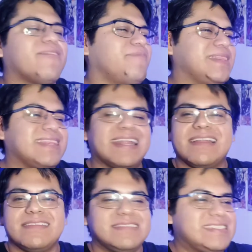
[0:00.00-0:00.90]
a comentar?
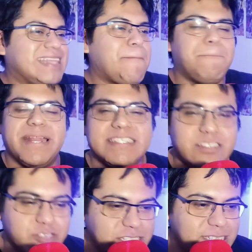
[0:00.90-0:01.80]
Está
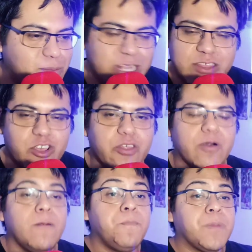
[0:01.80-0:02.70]
preciosísimo en
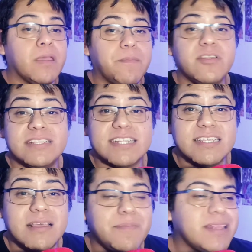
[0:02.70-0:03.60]
todo. Pero
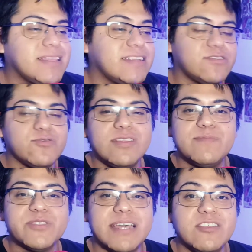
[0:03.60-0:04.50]
desgraciadamente en estos
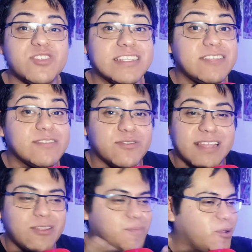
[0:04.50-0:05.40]
últimos años ha sido
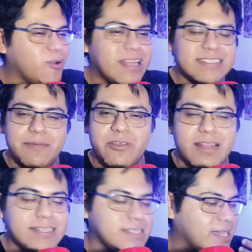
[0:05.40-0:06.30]
azotado por olas de
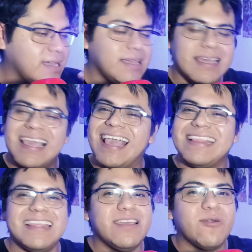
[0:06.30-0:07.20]
violencia
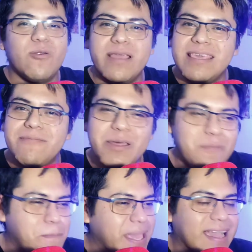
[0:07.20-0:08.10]
qué te digo, lo han
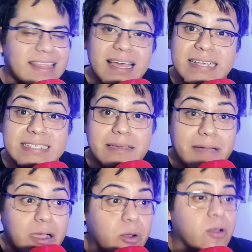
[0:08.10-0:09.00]
llevado en picada hacia
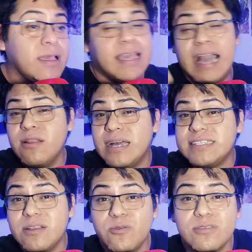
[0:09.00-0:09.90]
abajo.
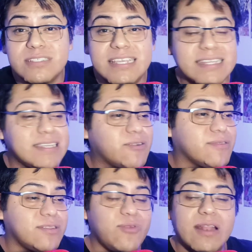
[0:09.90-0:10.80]
hace algunos días
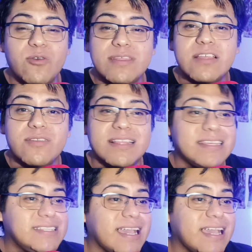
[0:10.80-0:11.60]
encontré una nota donde